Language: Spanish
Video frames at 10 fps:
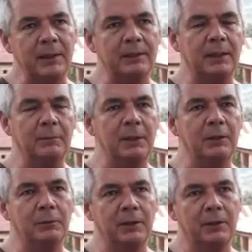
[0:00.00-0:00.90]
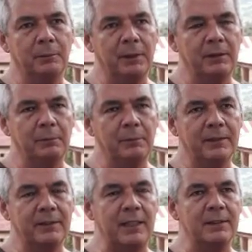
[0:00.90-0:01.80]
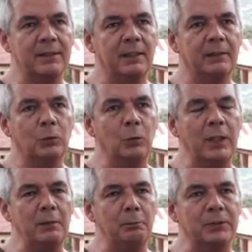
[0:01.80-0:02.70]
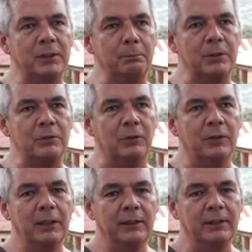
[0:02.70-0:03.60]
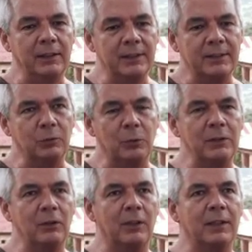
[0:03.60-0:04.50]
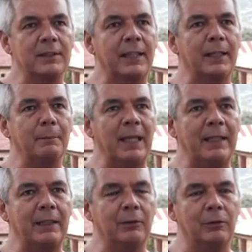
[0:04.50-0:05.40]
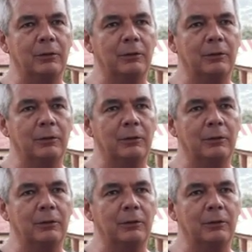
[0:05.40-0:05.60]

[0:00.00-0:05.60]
que termino mi, estancia en Turín, pues empiezo, tenía este sueño de regresar a México, ¿no?